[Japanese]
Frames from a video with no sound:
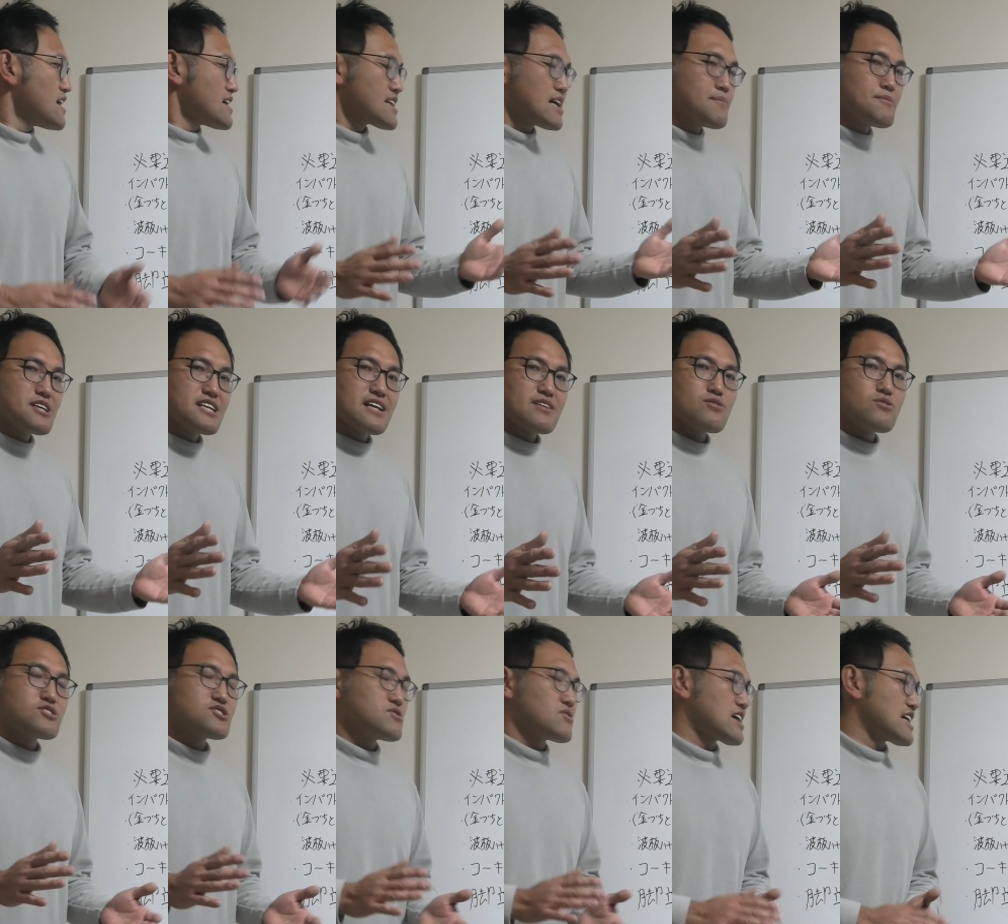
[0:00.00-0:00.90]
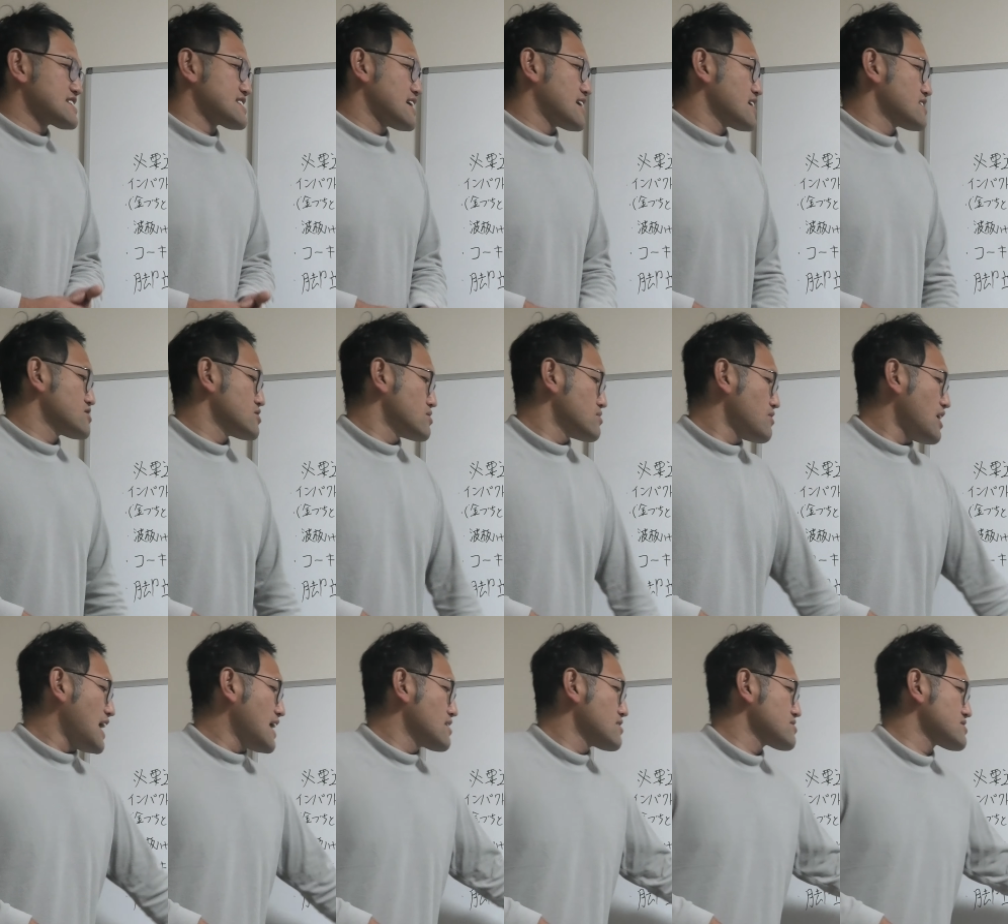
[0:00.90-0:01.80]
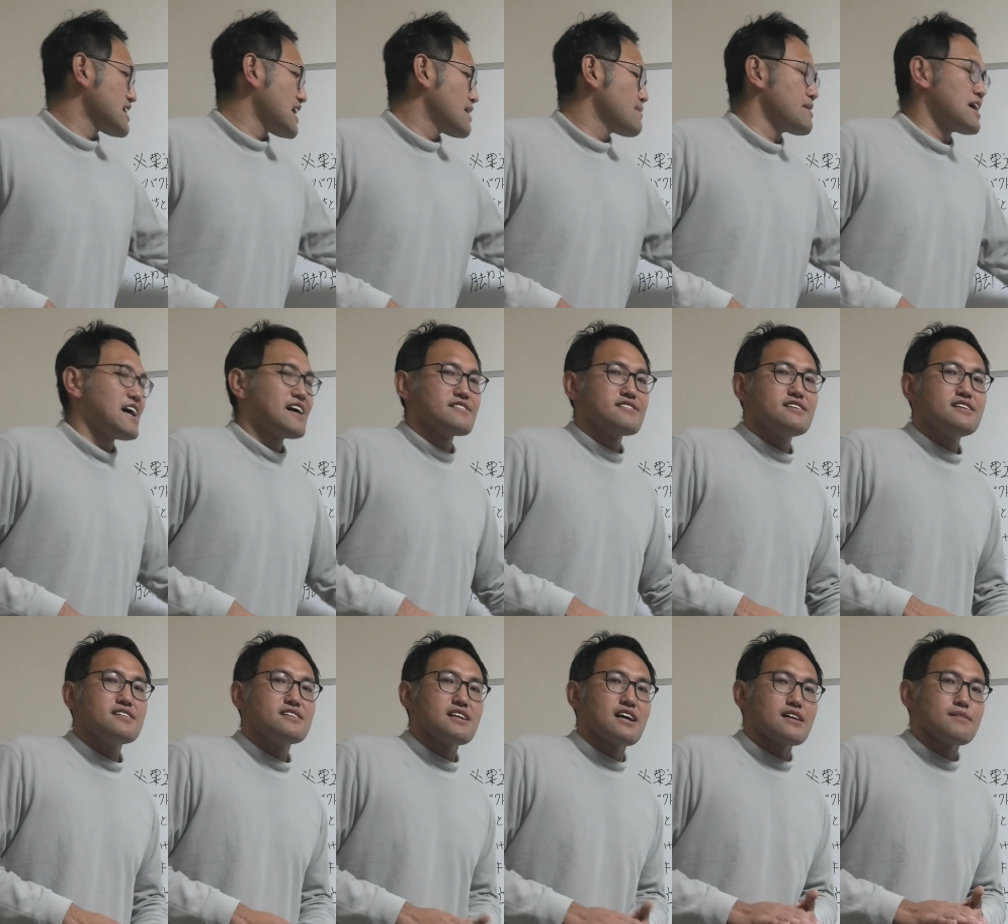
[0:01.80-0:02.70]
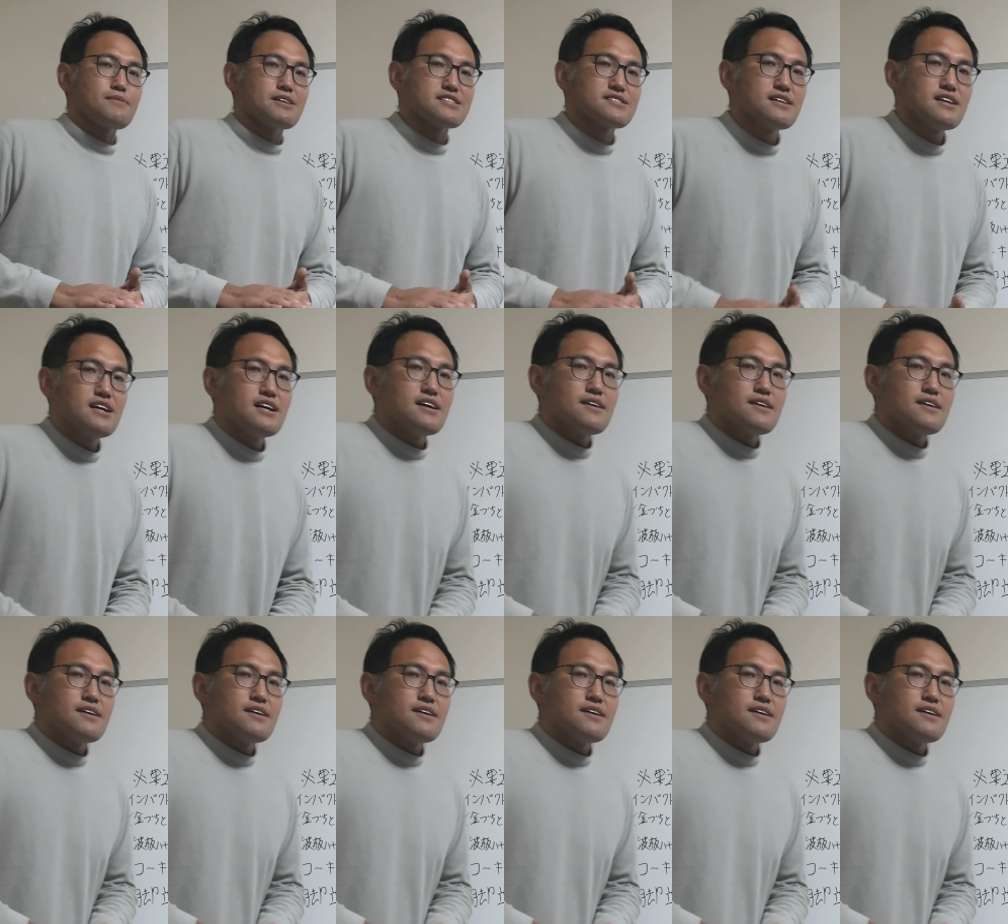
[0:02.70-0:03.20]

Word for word: 波板同士の重ね代は2山半になります。